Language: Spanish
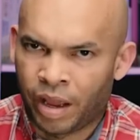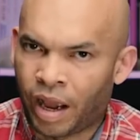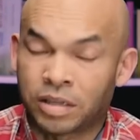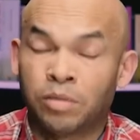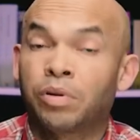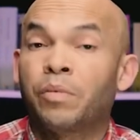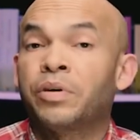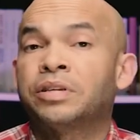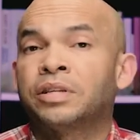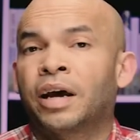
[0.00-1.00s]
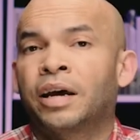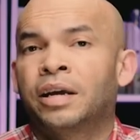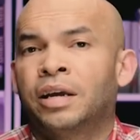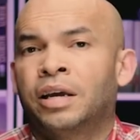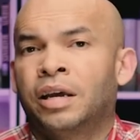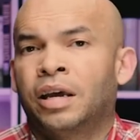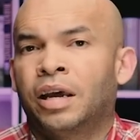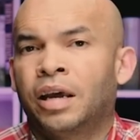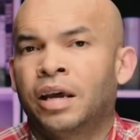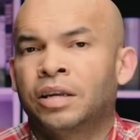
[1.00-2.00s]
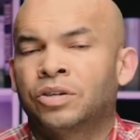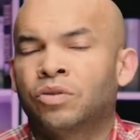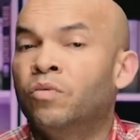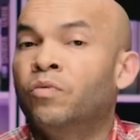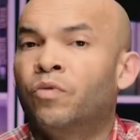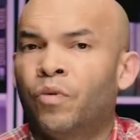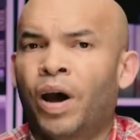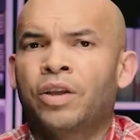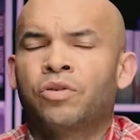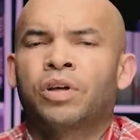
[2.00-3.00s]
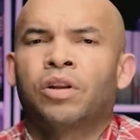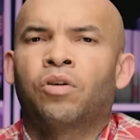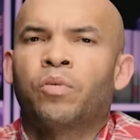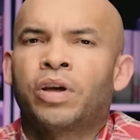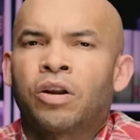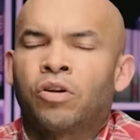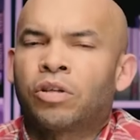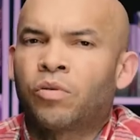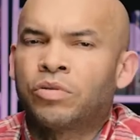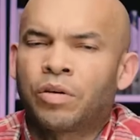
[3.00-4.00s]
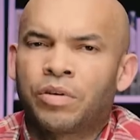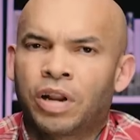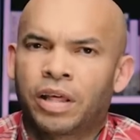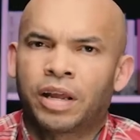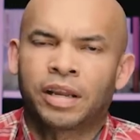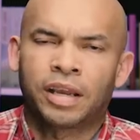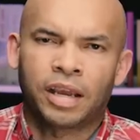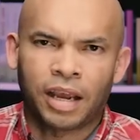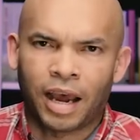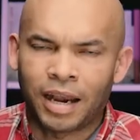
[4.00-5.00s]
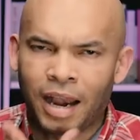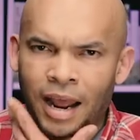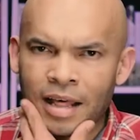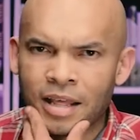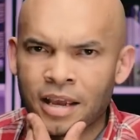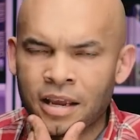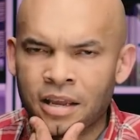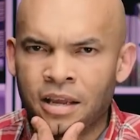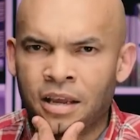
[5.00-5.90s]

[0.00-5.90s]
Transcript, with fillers: A simple vista, es un fallo del gobierno de Luis Abinader que a nadie